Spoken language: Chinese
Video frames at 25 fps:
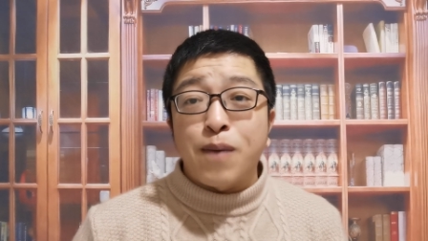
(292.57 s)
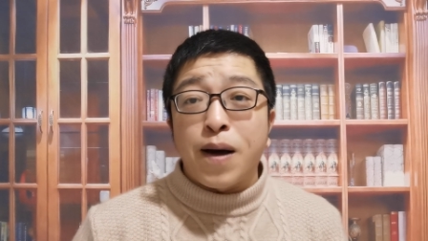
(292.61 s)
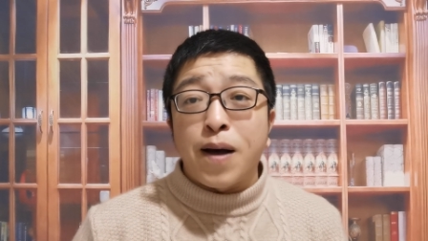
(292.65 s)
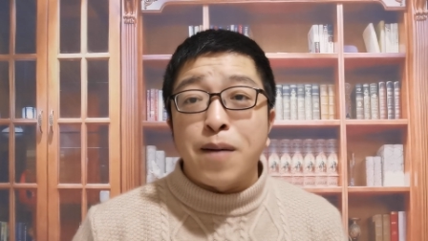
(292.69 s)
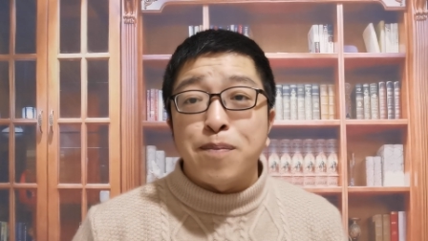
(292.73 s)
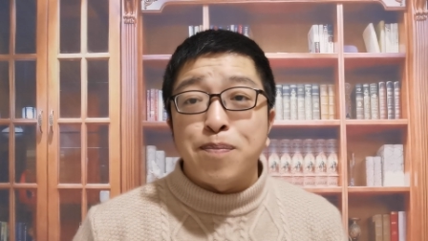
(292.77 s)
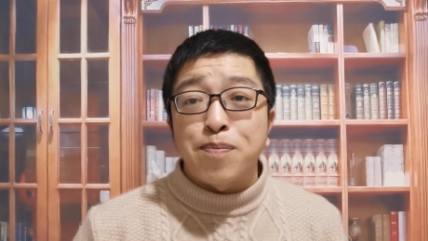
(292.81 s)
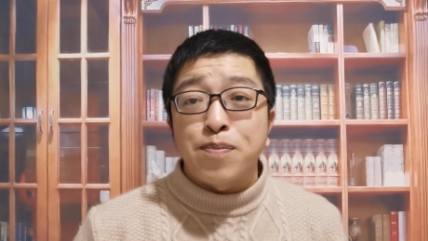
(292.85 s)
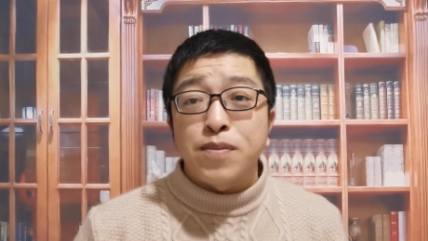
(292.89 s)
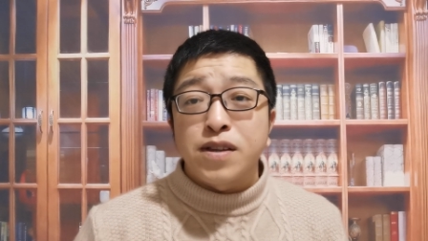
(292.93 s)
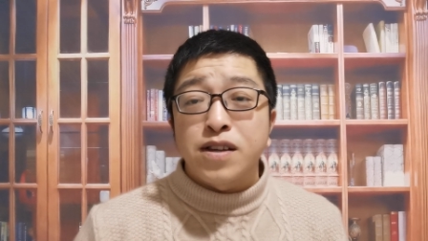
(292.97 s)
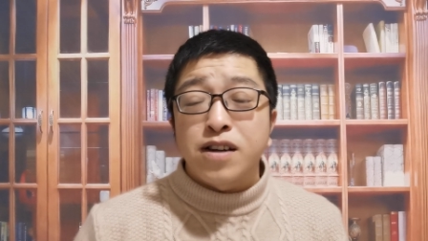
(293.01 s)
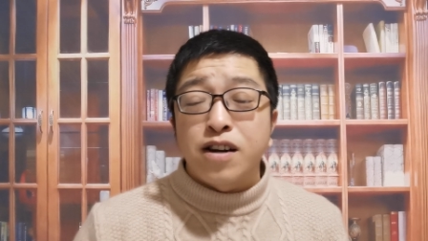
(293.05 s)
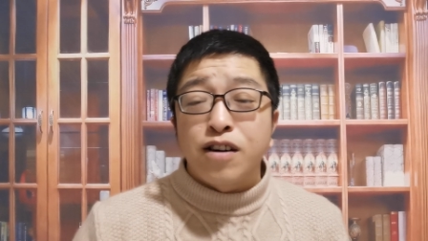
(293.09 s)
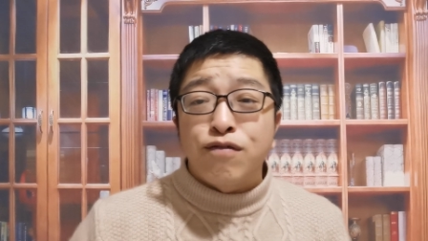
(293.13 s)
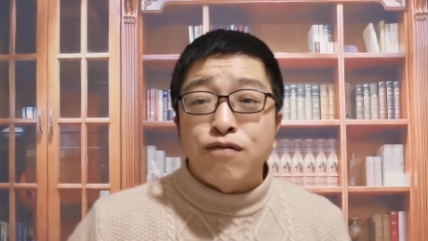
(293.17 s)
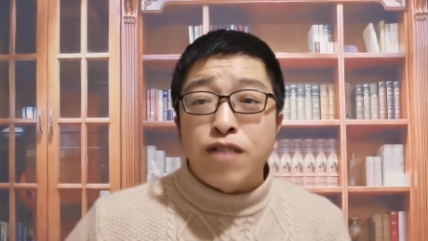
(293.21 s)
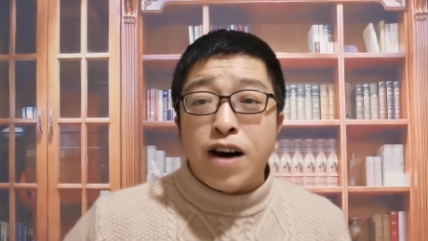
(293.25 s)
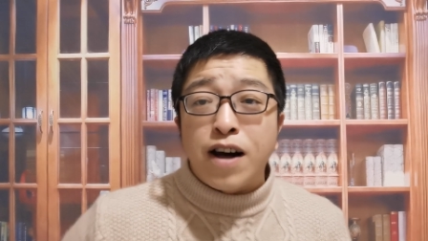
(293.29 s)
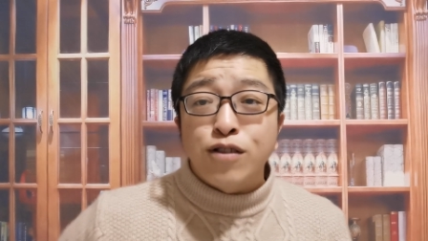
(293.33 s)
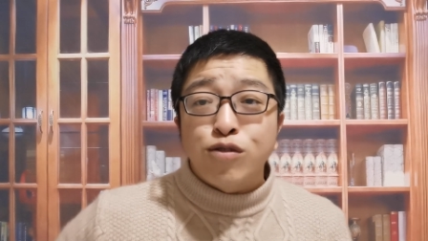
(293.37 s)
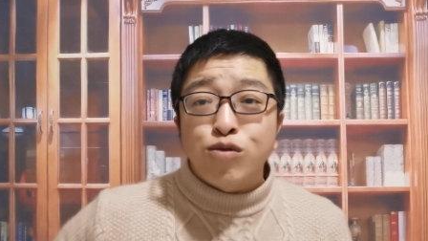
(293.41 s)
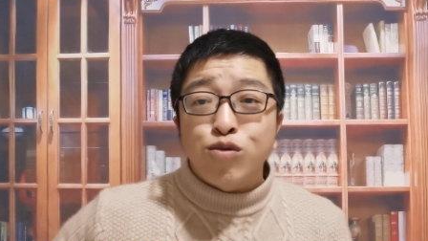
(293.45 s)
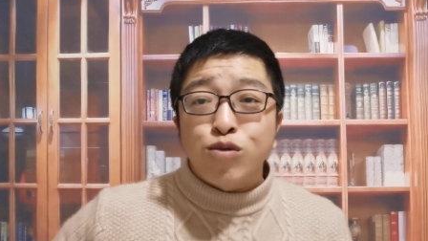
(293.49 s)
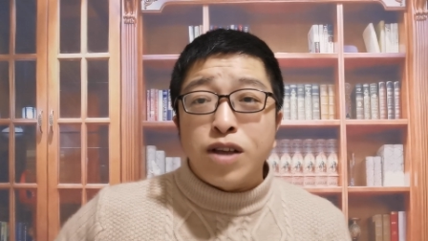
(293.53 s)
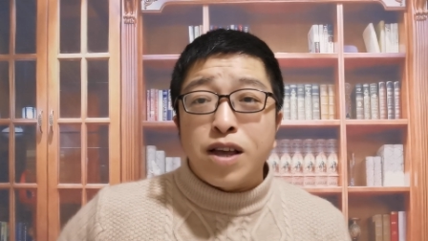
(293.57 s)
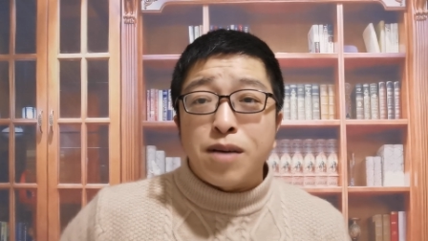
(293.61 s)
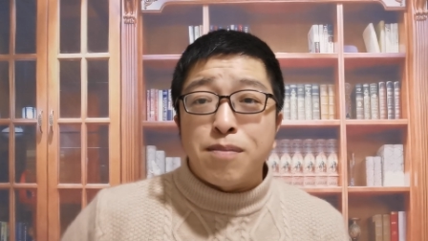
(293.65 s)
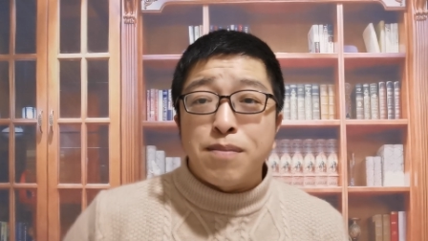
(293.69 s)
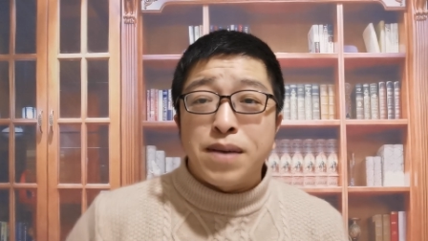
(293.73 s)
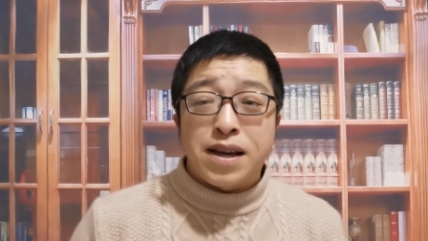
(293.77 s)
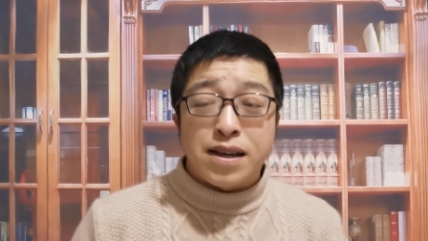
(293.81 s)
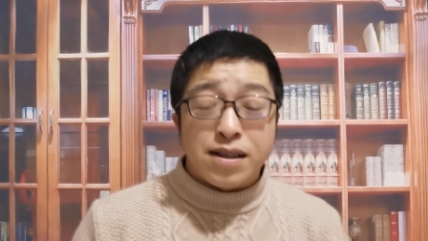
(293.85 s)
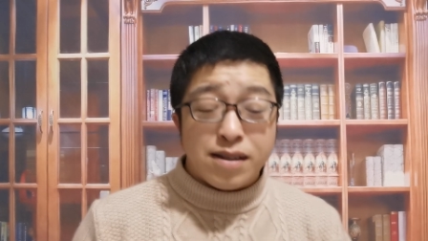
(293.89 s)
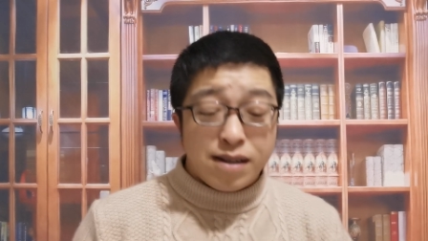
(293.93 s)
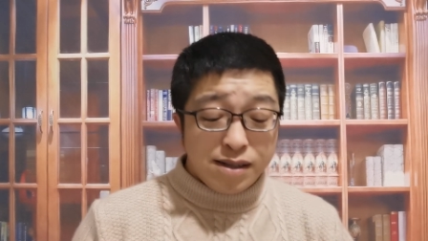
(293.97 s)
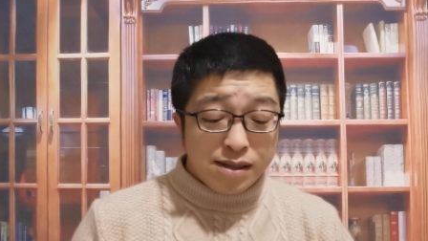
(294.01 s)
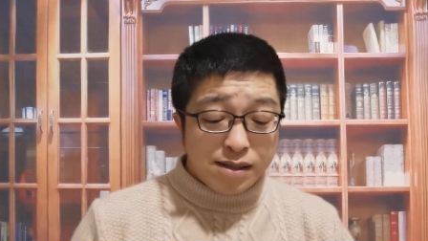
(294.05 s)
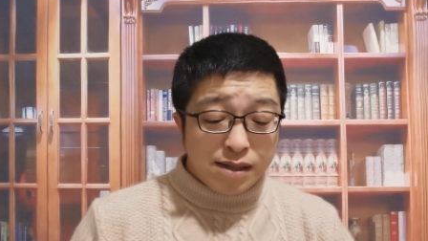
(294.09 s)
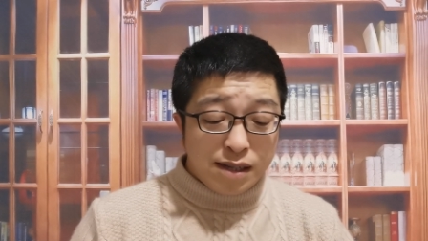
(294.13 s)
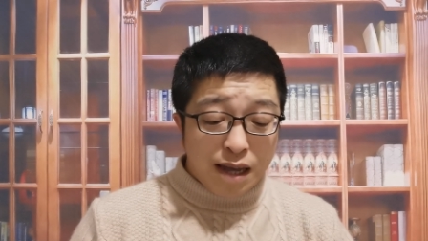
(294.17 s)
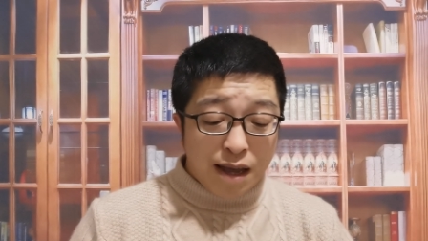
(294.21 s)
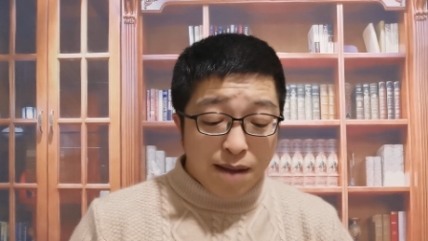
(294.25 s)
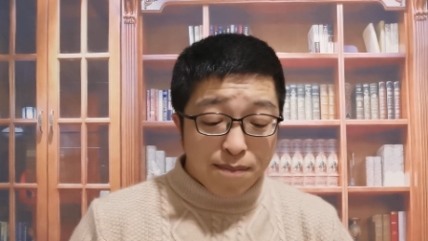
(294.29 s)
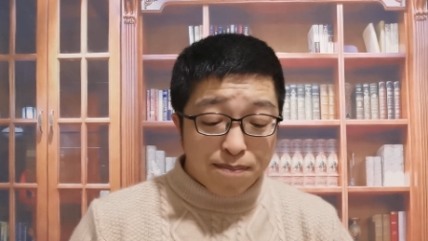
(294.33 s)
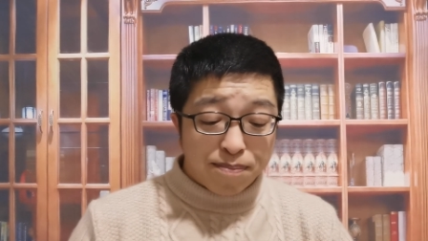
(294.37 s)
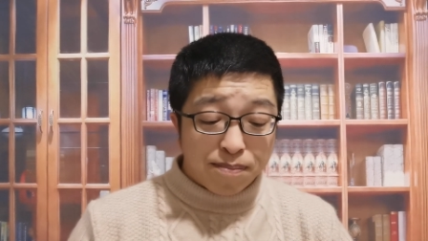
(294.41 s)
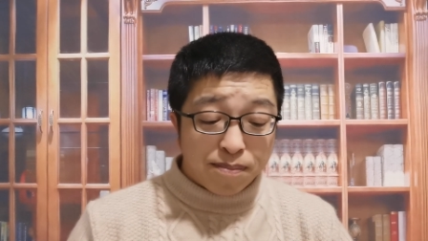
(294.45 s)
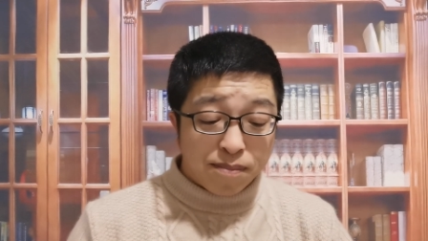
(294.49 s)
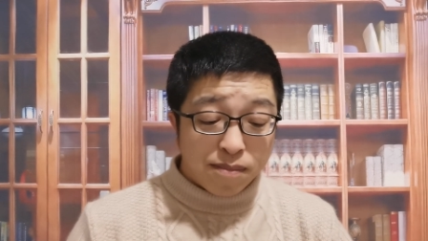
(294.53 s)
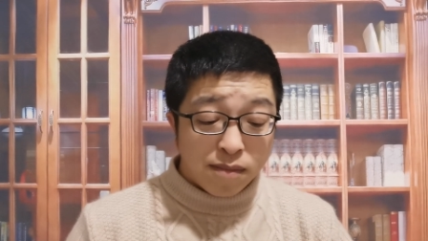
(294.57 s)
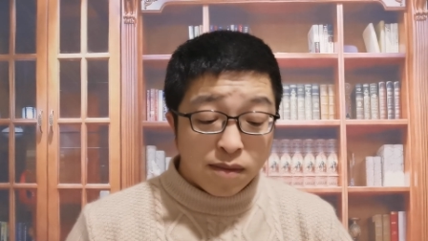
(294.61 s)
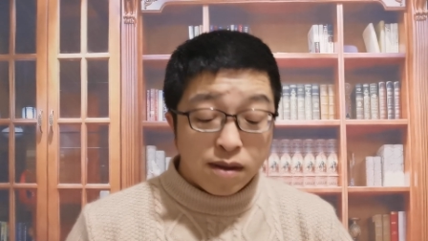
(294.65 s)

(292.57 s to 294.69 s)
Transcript: 嘛，这个房租也没给他减，